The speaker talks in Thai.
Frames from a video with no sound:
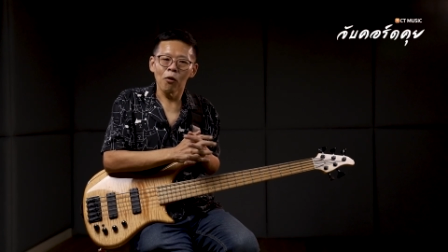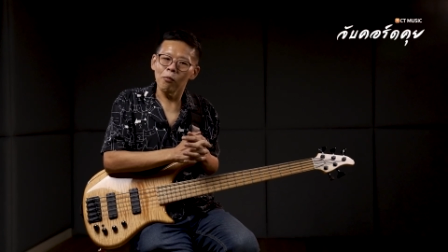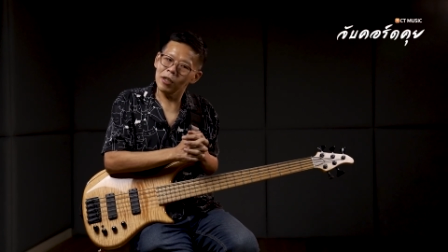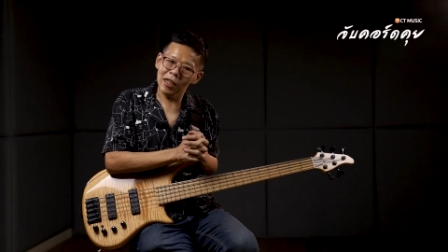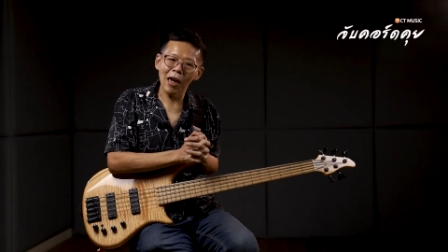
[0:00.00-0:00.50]
ผ
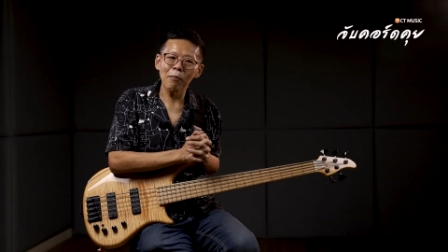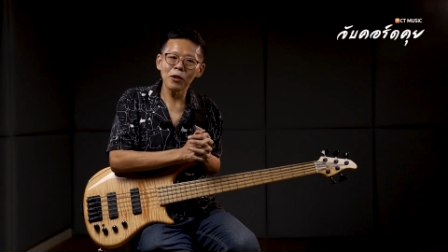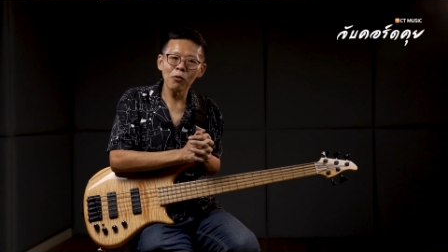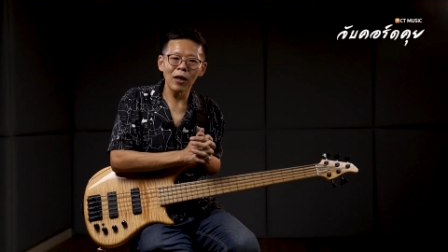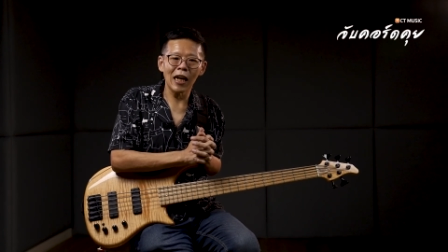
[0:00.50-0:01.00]
มก็ยังรับ
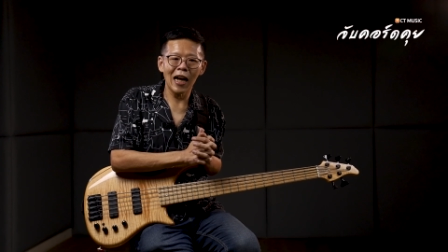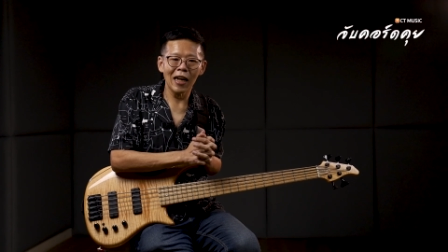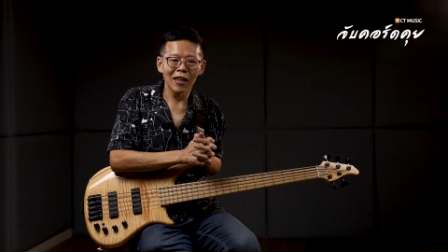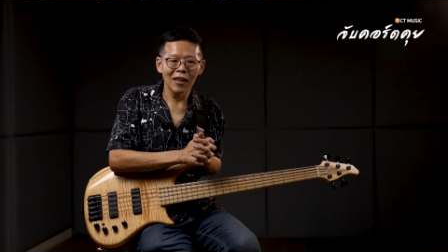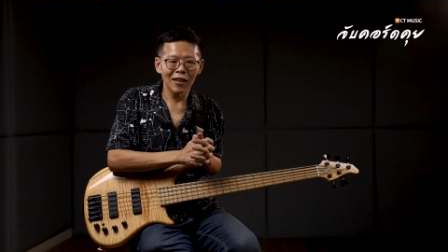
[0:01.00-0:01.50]
ไม่ท้วนนะ
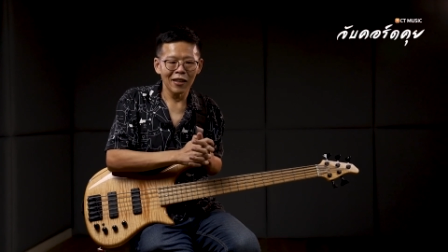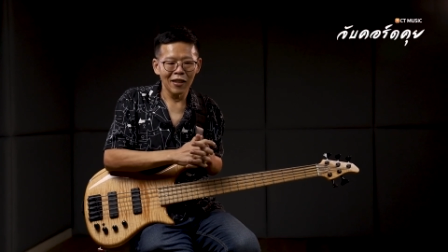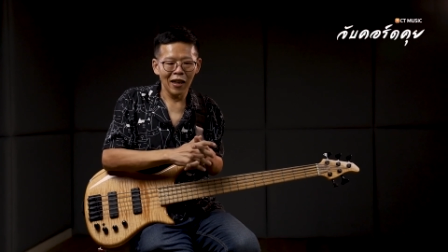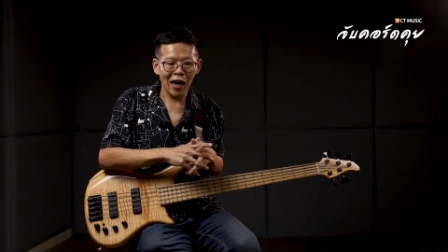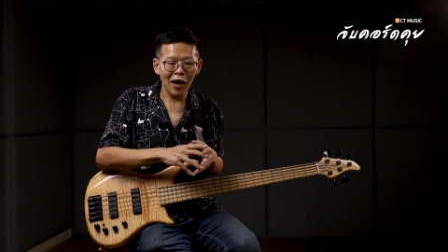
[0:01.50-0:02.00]

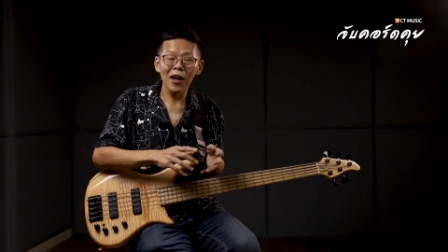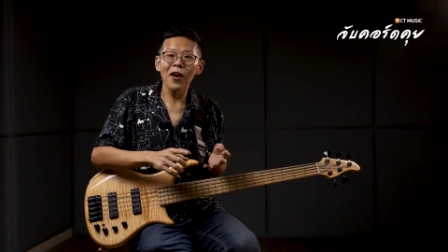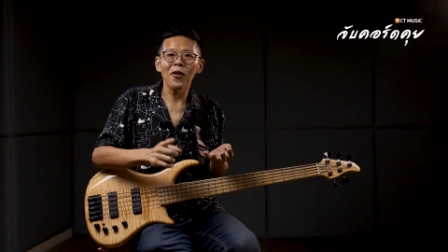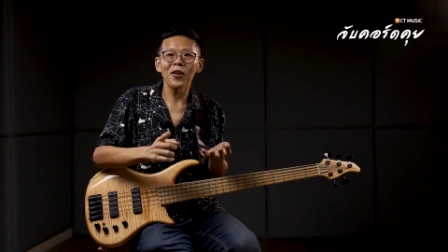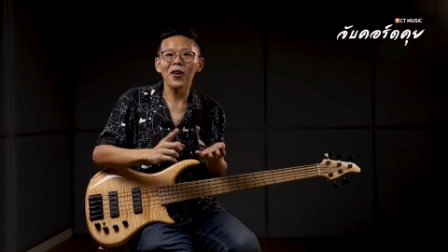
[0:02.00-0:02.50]
อ่ะ
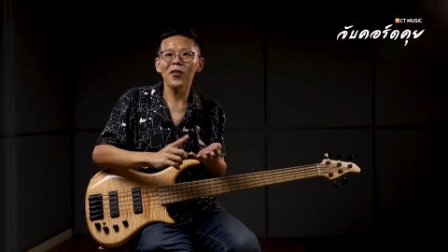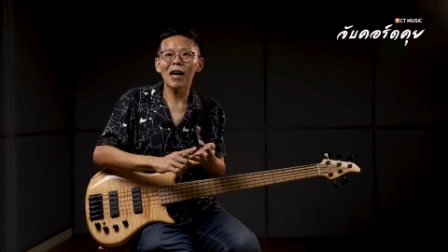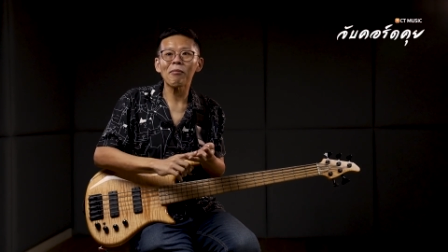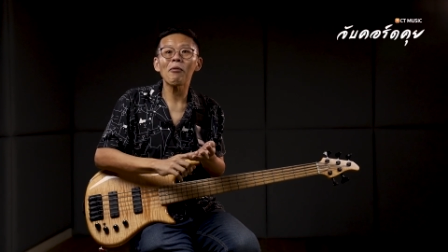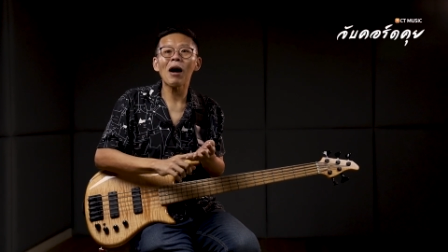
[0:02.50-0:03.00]
ลองลอง
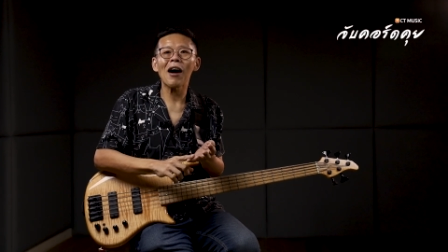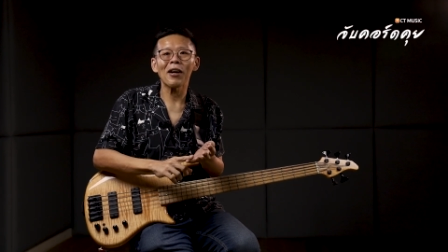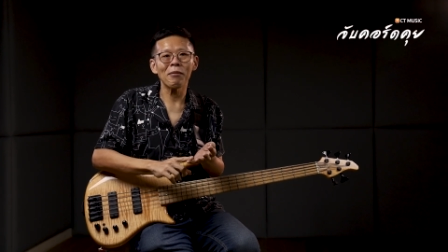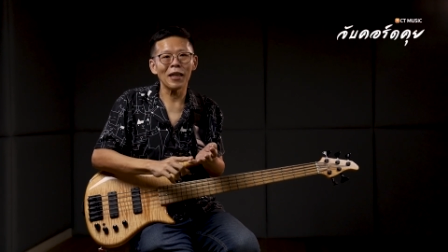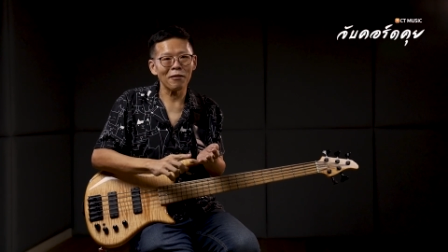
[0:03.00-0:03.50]
นับคร่า
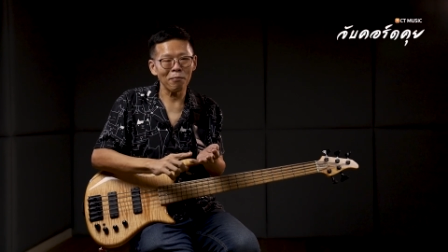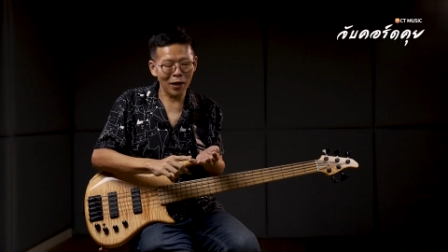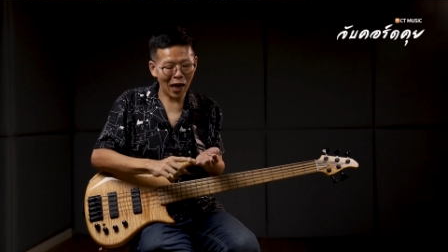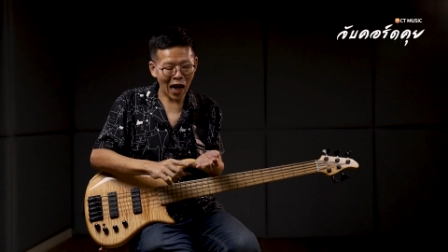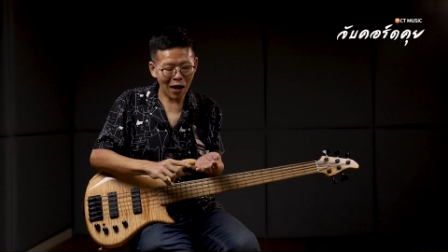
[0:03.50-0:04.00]
วๆนะเผื่อ
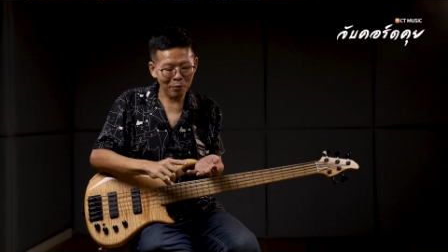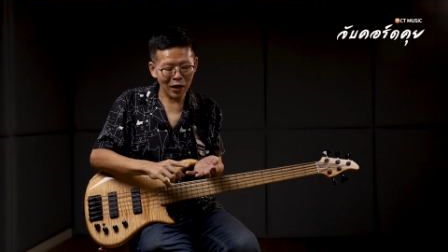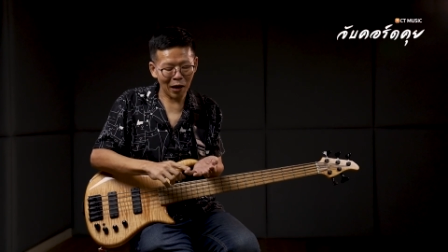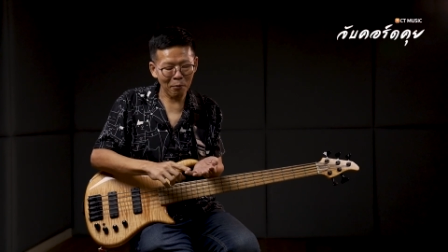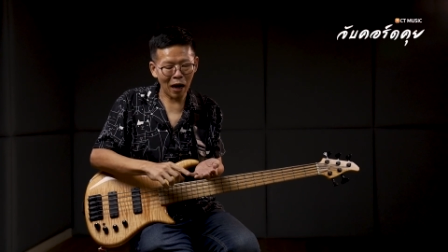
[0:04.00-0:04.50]
เผื่อ
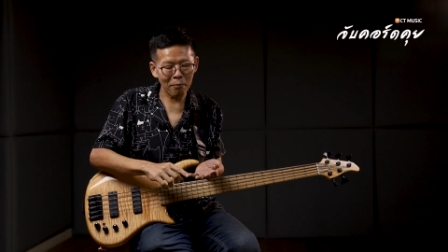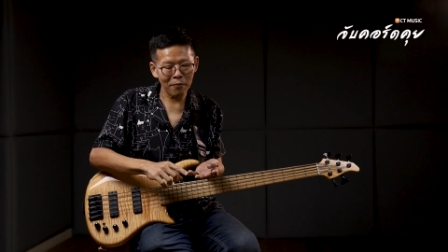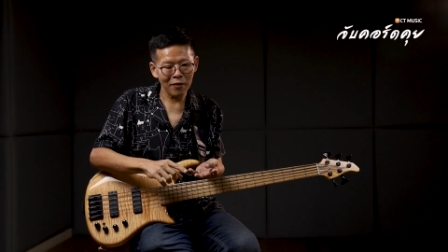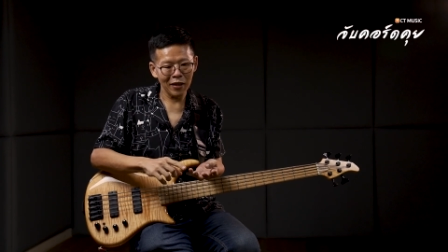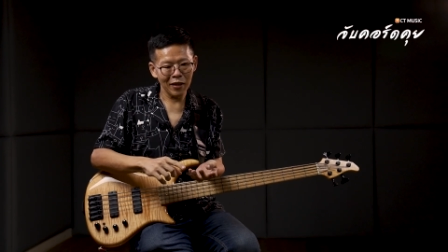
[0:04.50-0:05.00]
เผื่อ
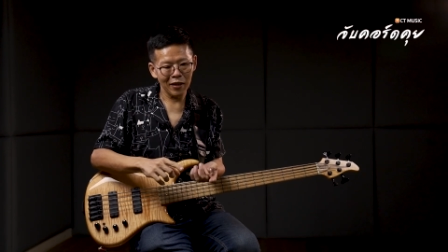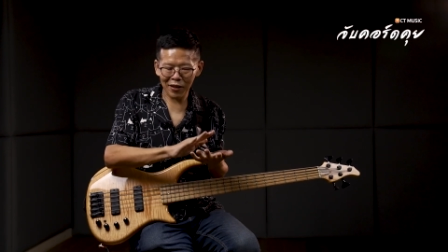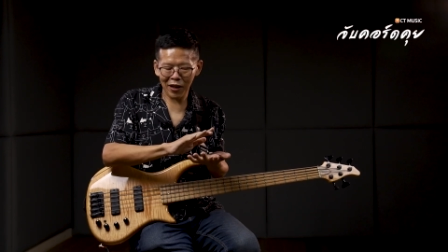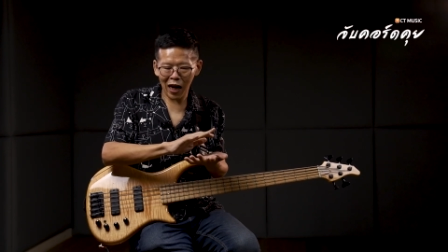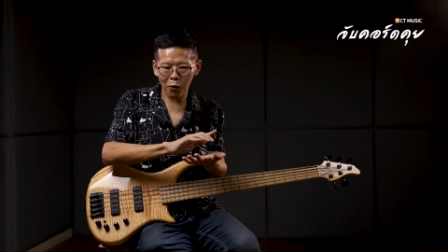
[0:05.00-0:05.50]

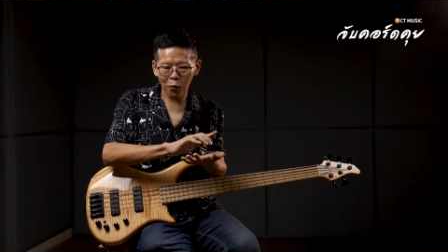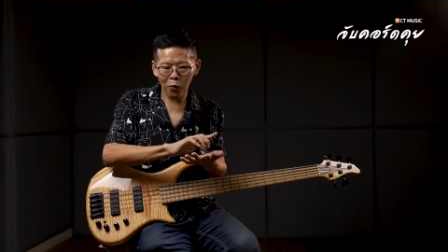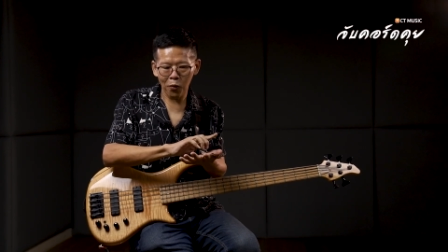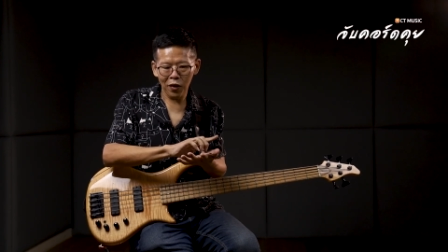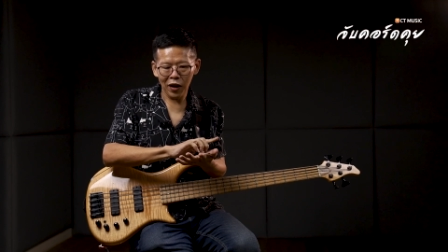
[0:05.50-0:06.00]
ขำๆเอา
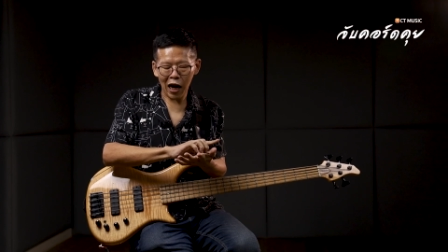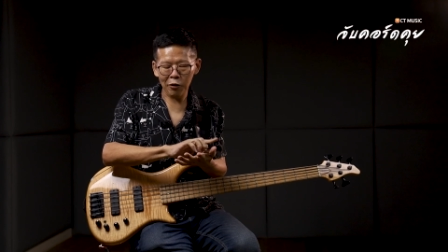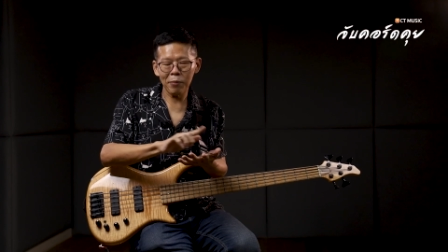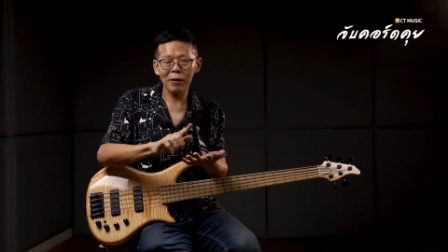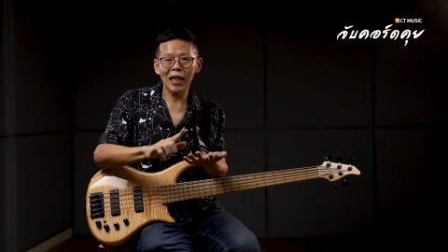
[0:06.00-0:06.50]
เอาที่